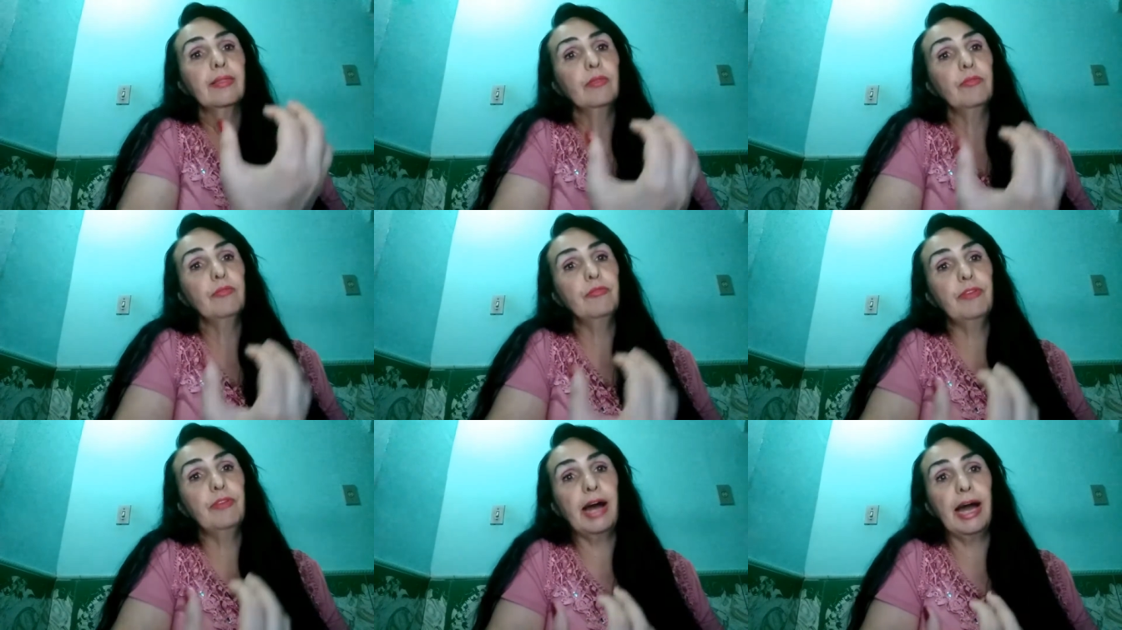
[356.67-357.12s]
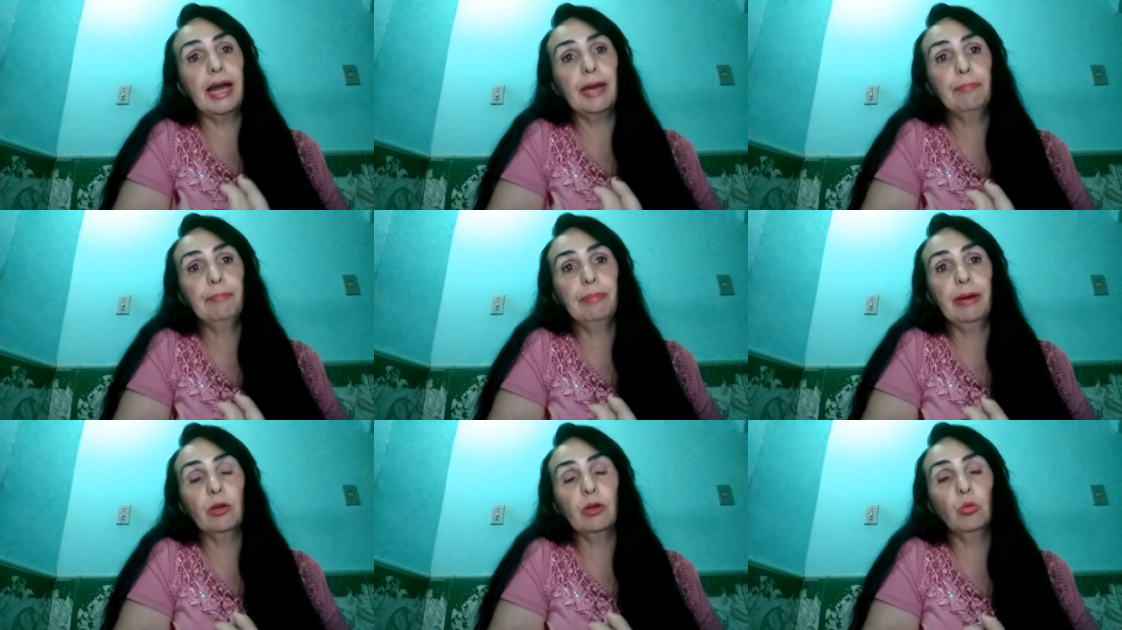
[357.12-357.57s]
vai
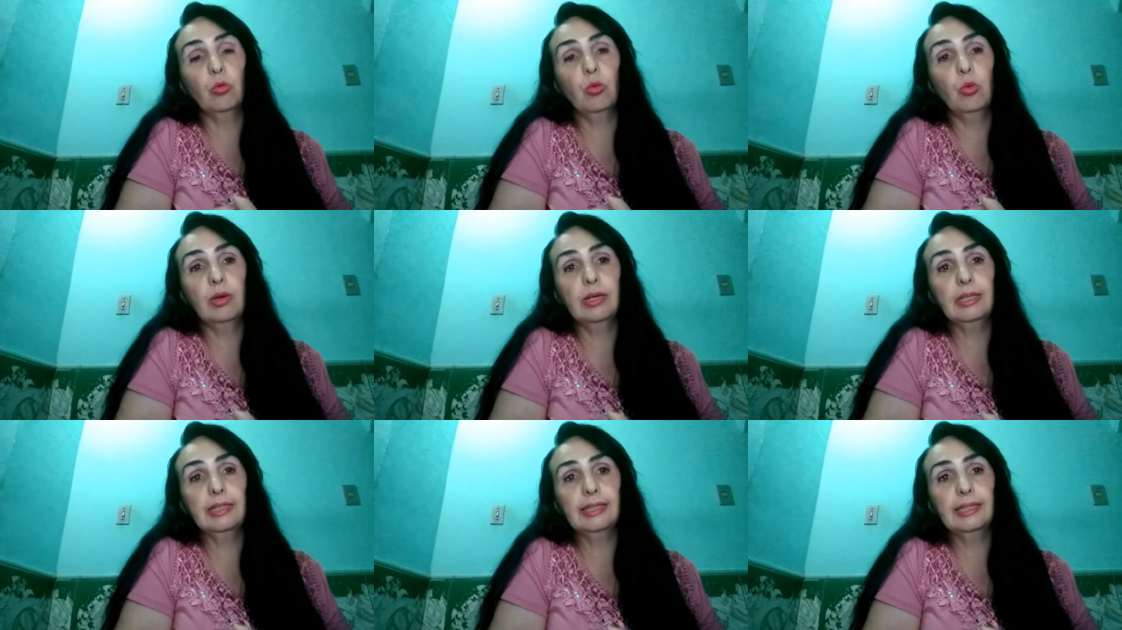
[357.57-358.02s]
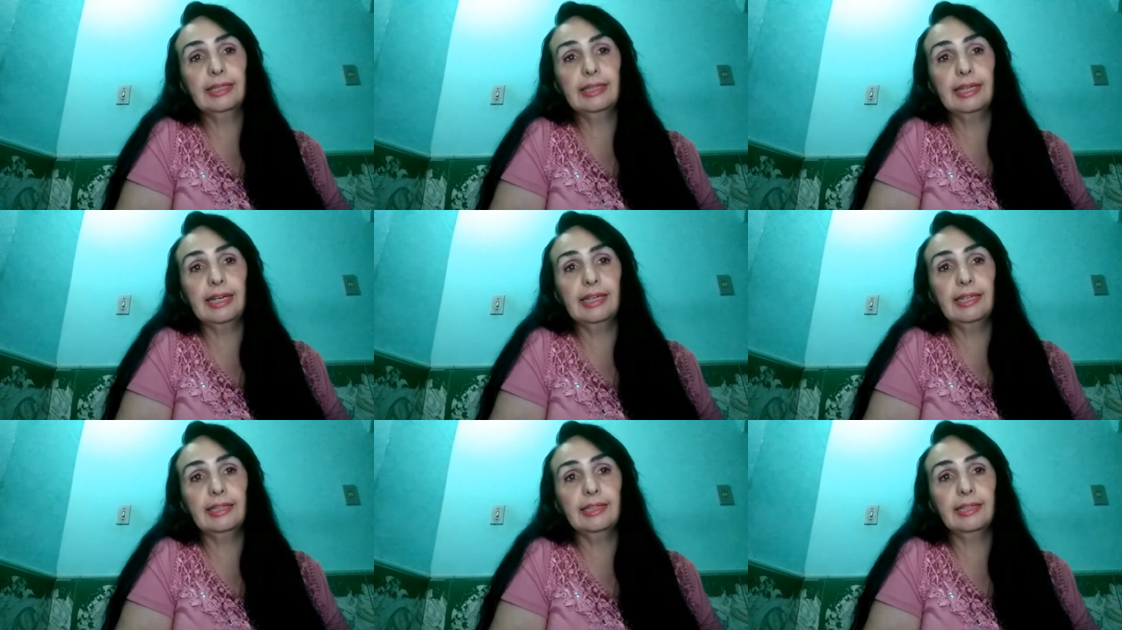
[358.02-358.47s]
para o Google
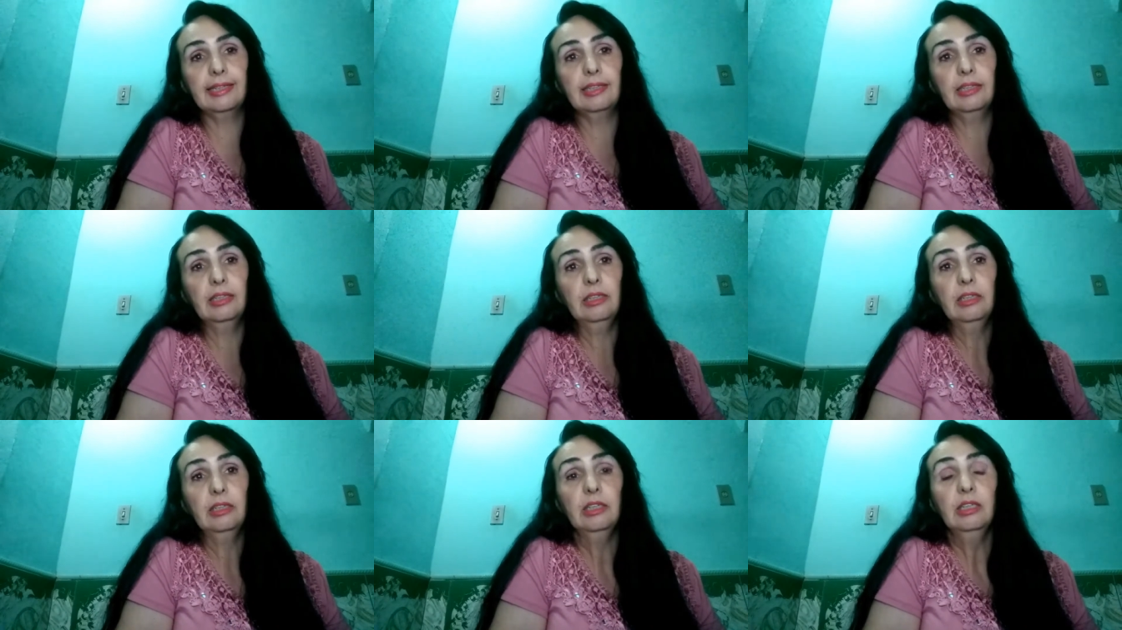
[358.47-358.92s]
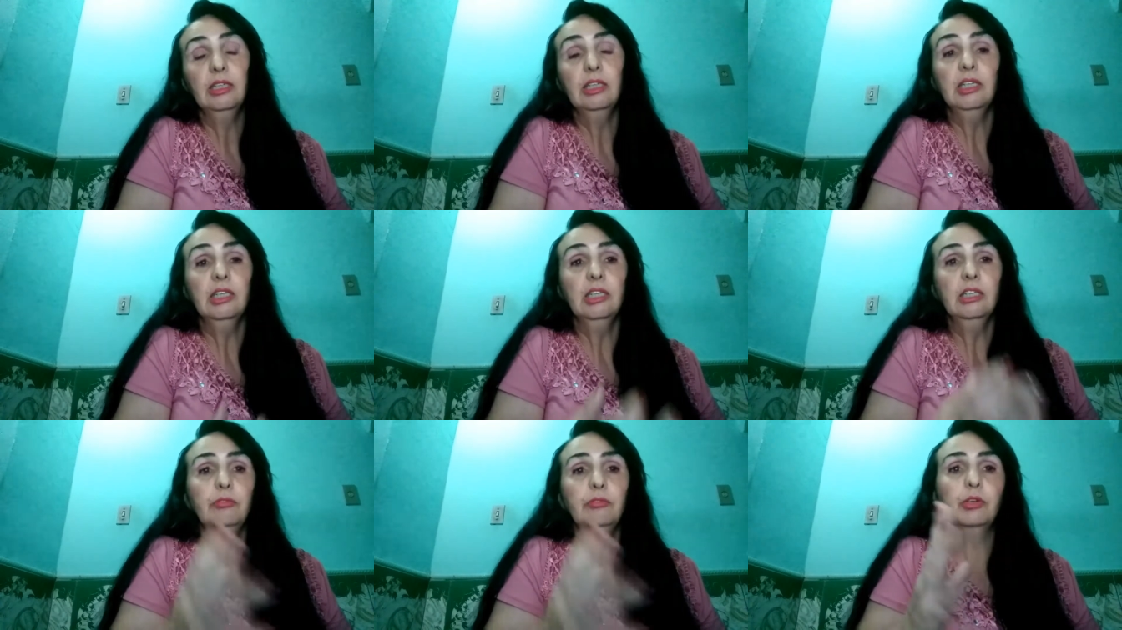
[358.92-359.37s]
AdSense
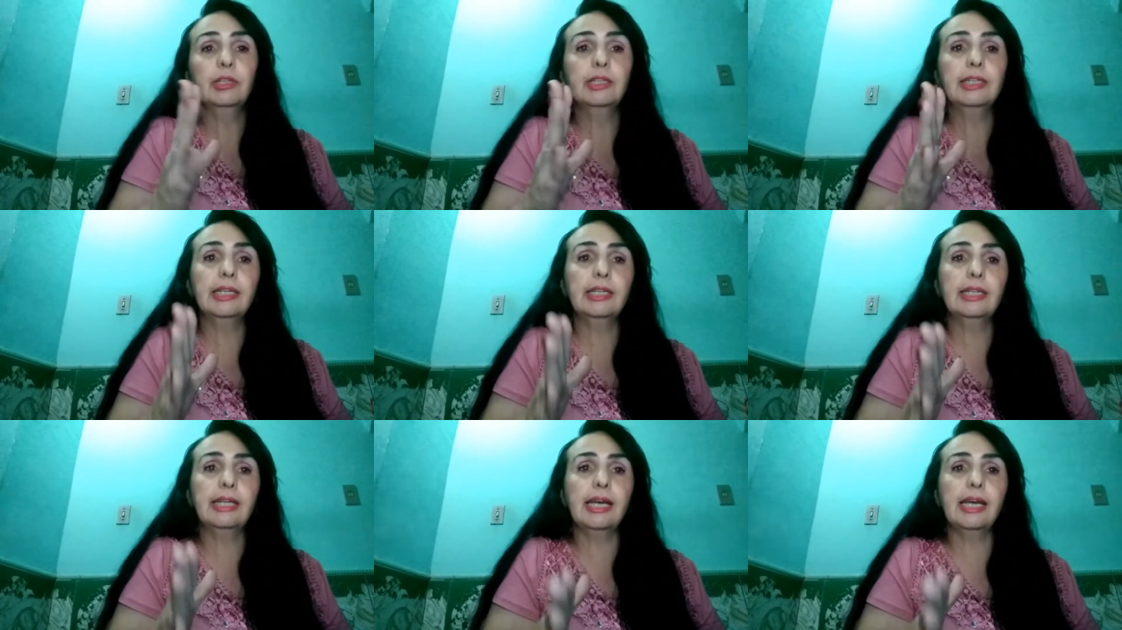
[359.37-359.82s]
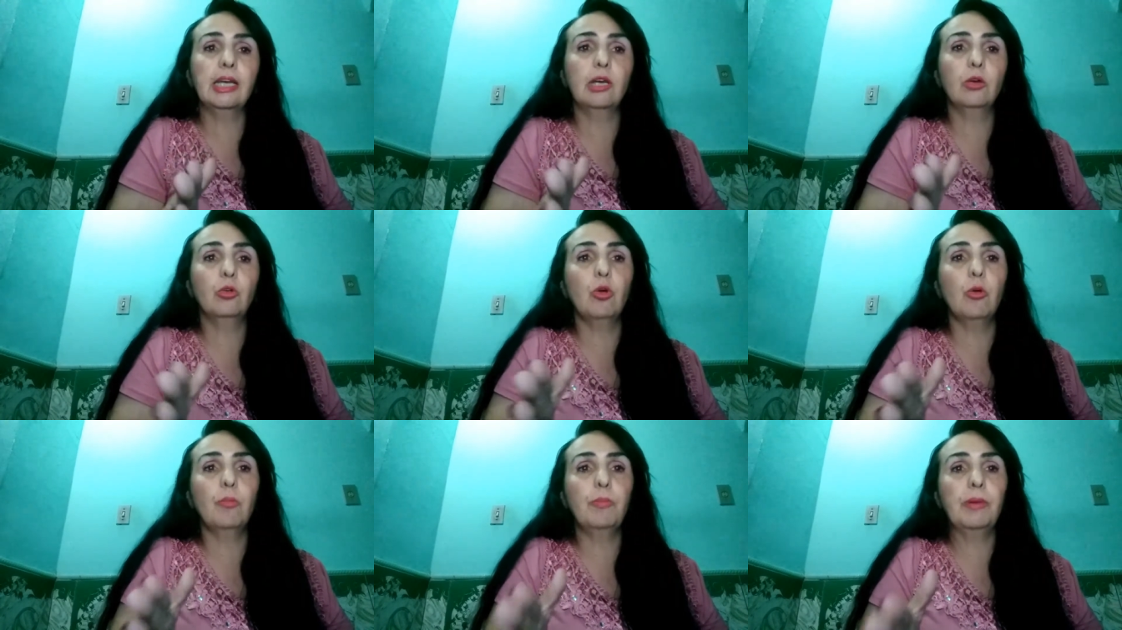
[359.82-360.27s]
e você tem que
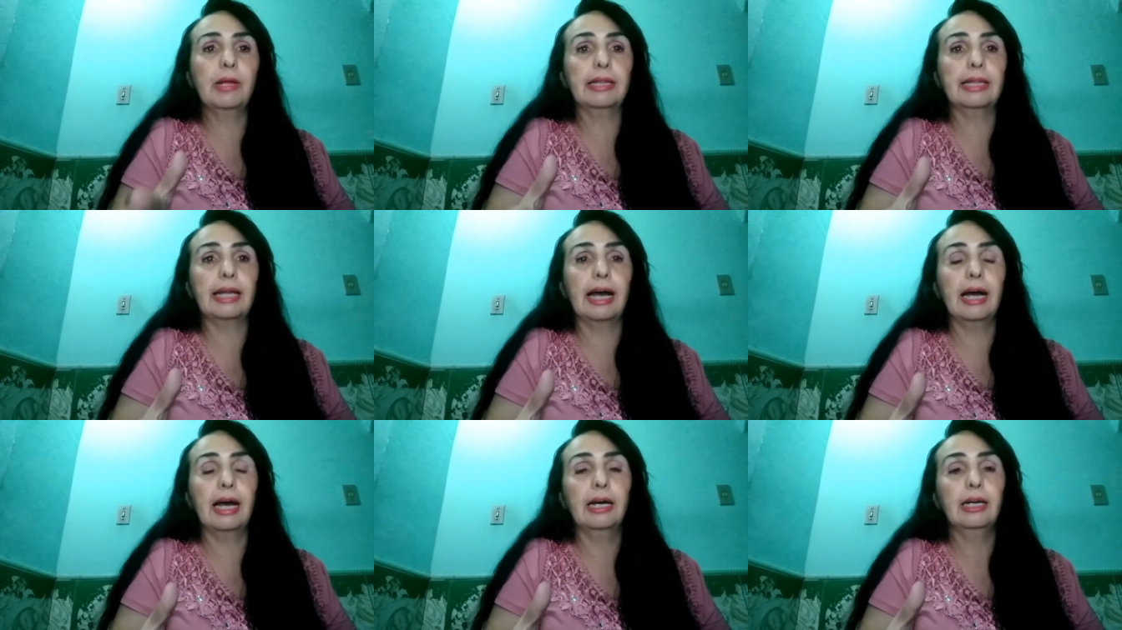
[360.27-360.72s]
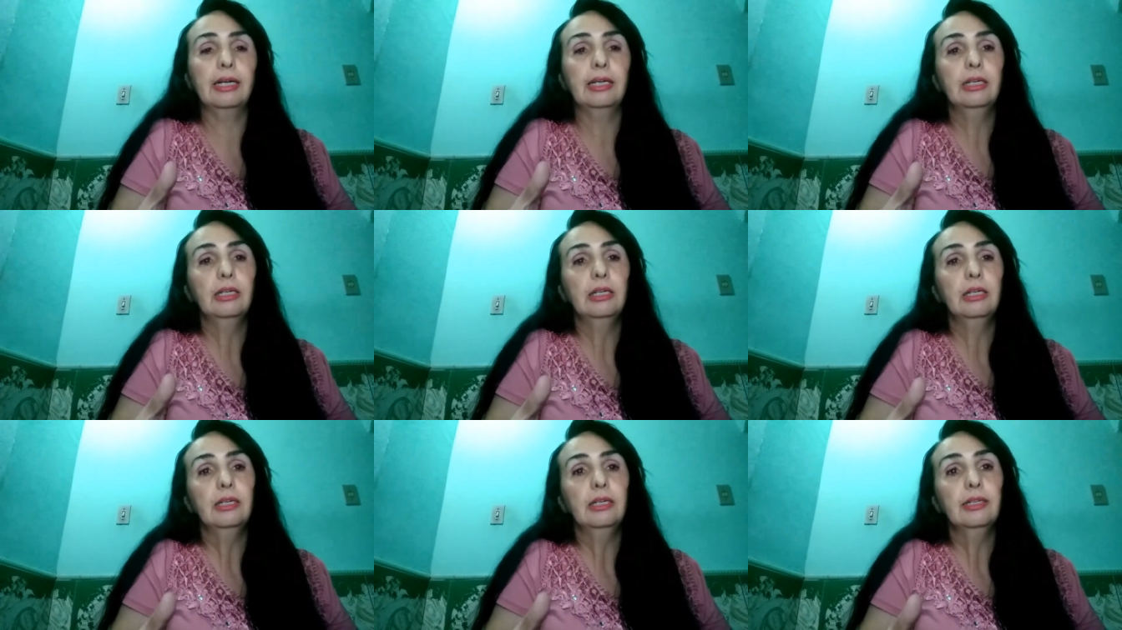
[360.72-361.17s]
completar
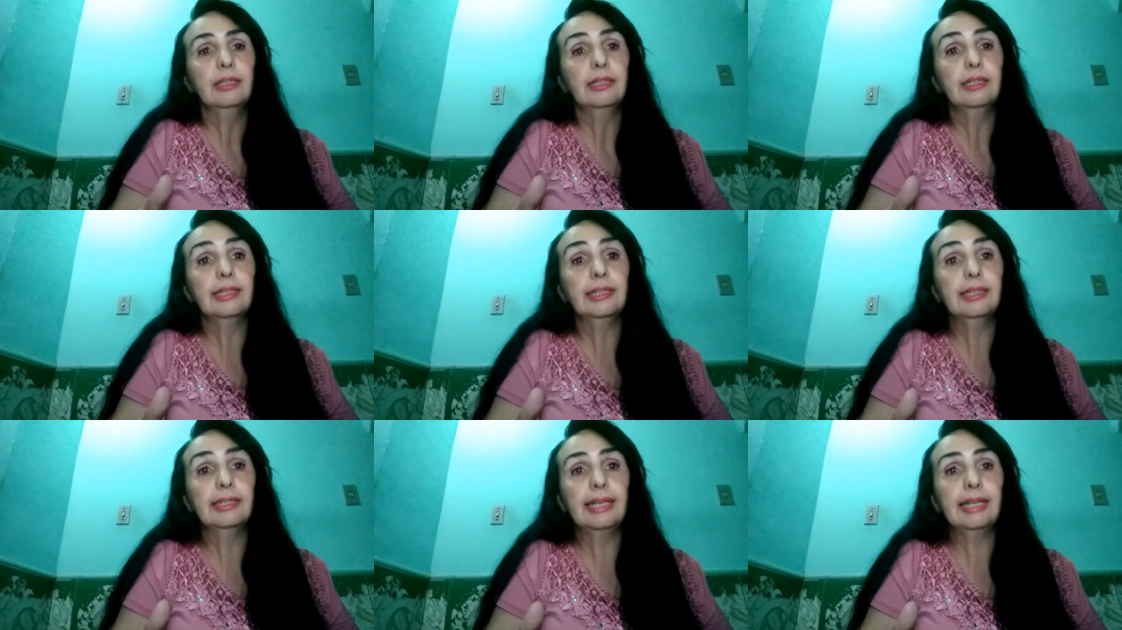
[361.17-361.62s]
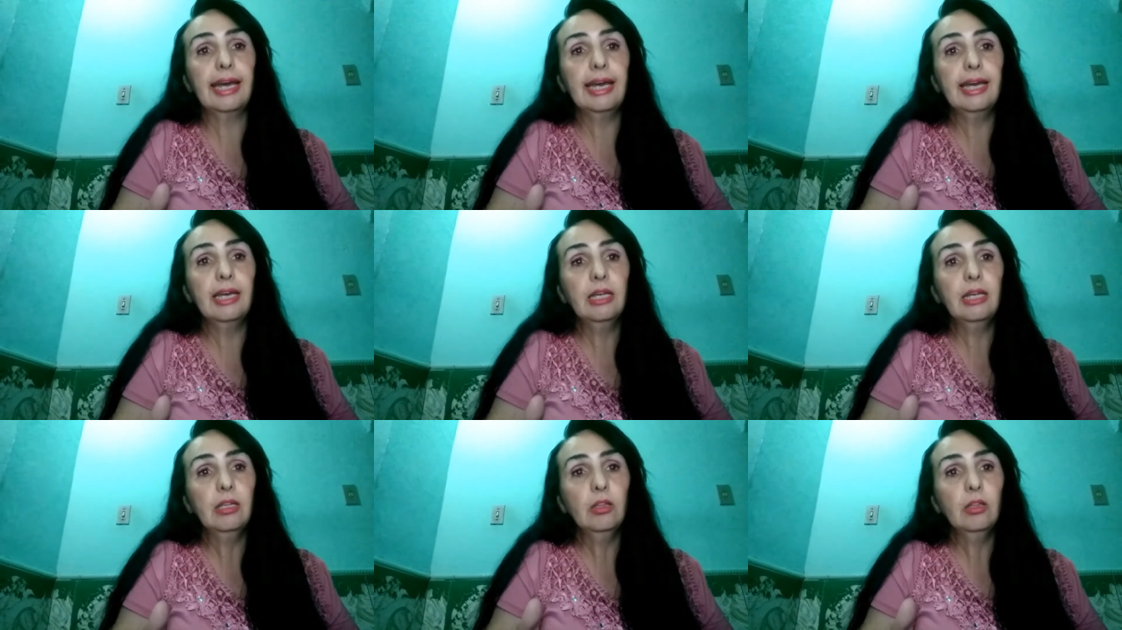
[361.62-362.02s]
100